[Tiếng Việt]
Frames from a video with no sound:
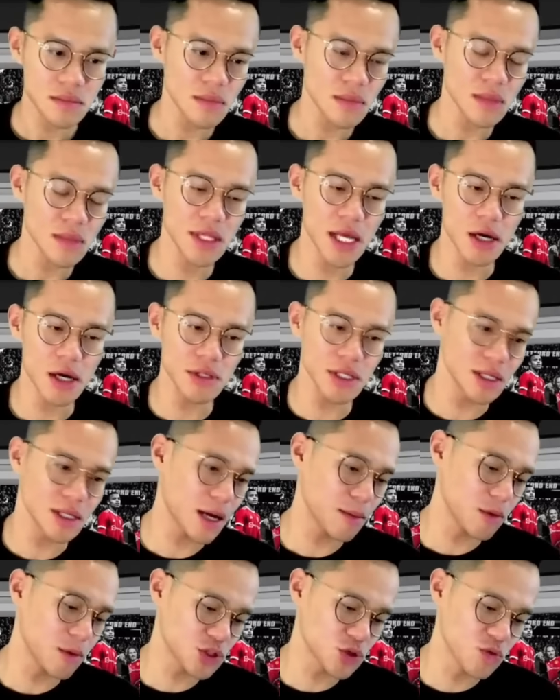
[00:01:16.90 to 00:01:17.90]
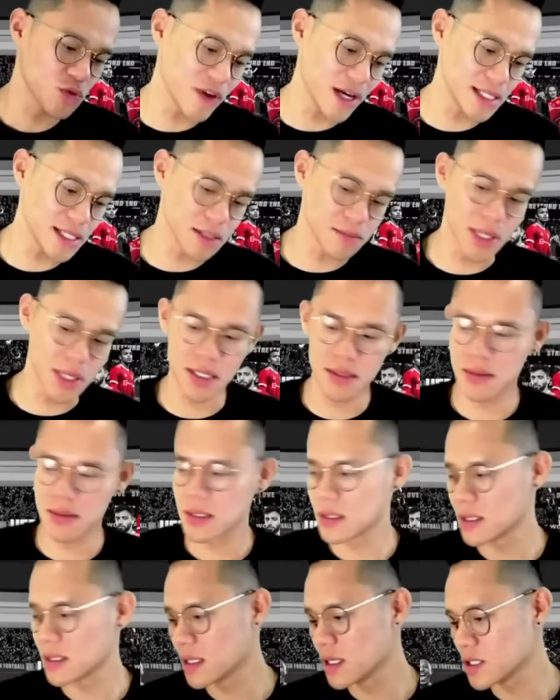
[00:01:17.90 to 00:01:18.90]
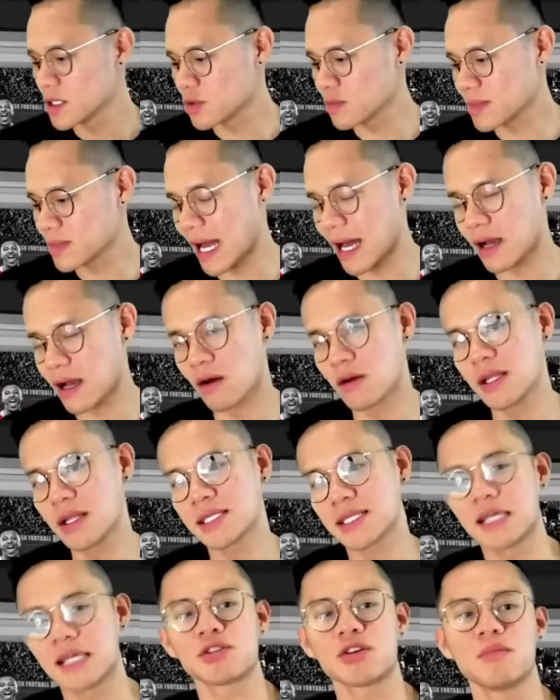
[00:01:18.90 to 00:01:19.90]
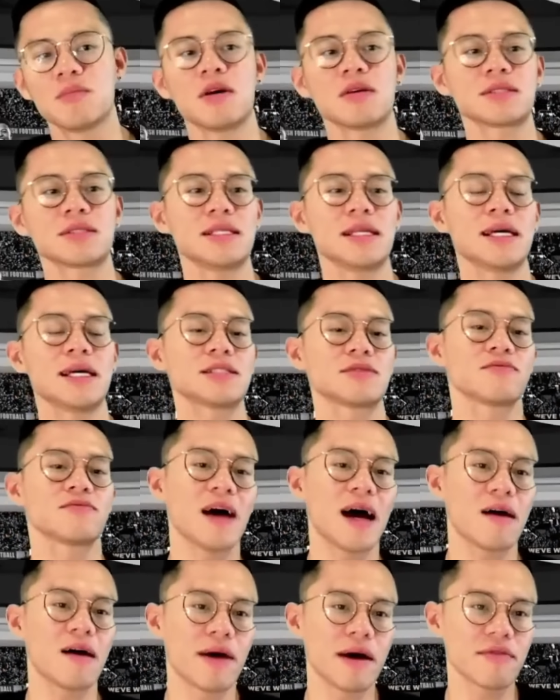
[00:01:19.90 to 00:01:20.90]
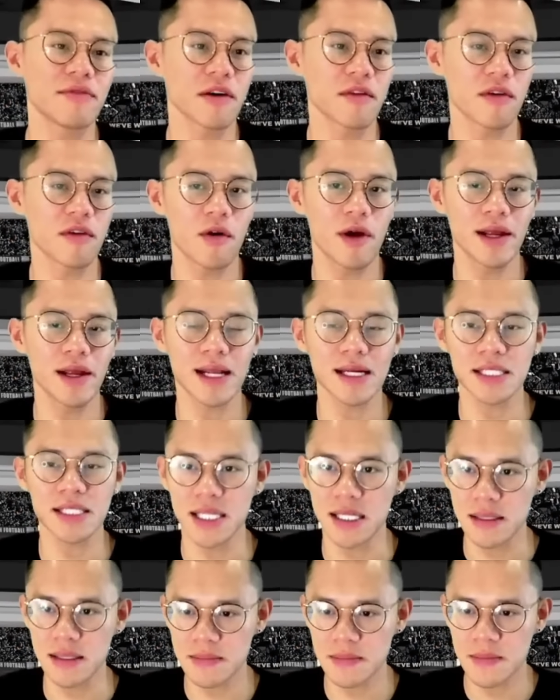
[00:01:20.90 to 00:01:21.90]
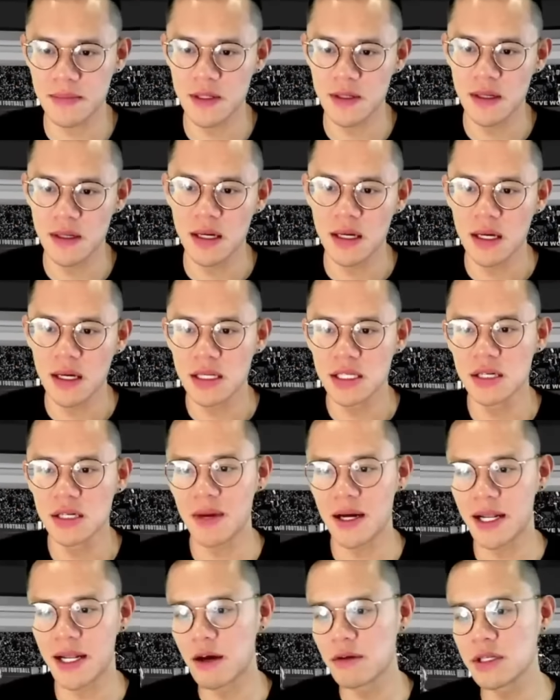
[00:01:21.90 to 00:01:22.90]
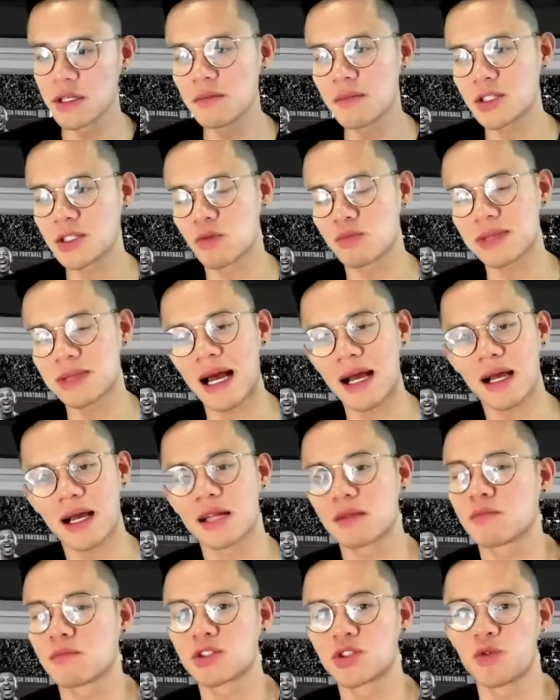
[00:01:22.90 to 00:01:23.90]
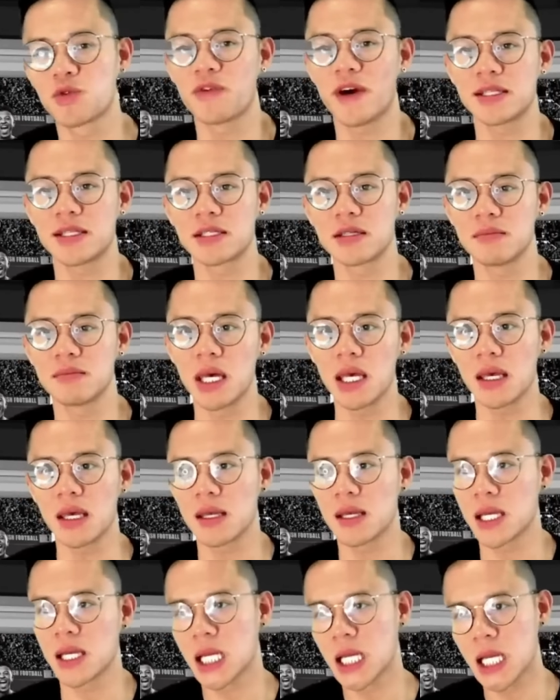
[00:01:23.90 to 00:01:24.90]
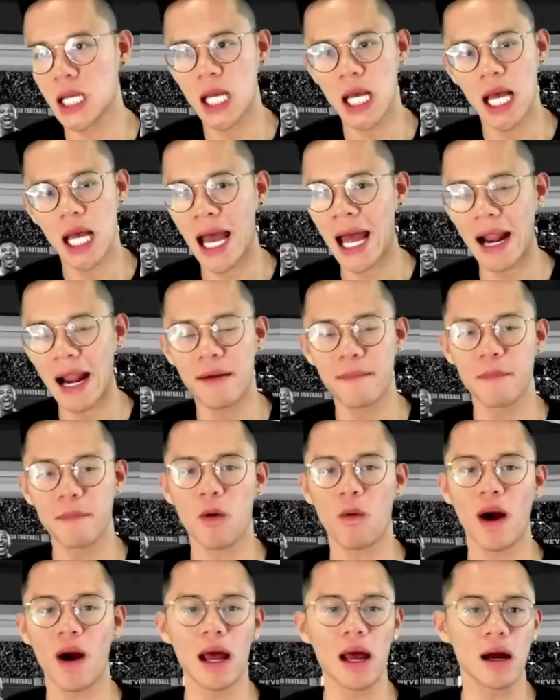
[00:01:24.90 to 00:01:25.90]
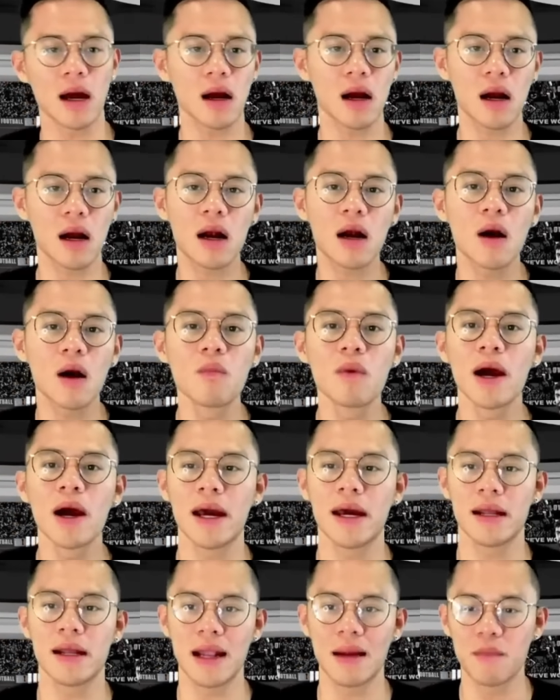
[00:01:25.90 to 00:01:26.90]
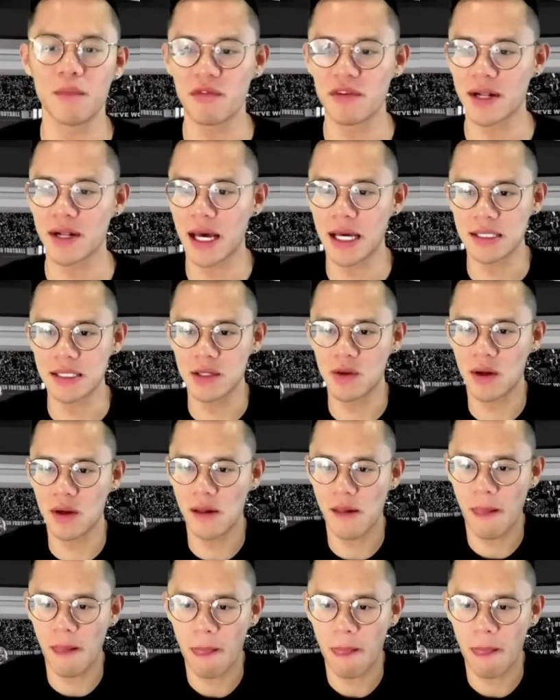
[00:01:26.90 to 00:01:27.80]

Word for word: Nếu như là một trung vệ dự bị, chúng ta có Lisandro Martinez và Rafael Varane đó chính. Nhưng mà nếu như mà chúng ta cần một trung vệ dự bị, Harry Maguire không hề là một vấn đề gì luôn.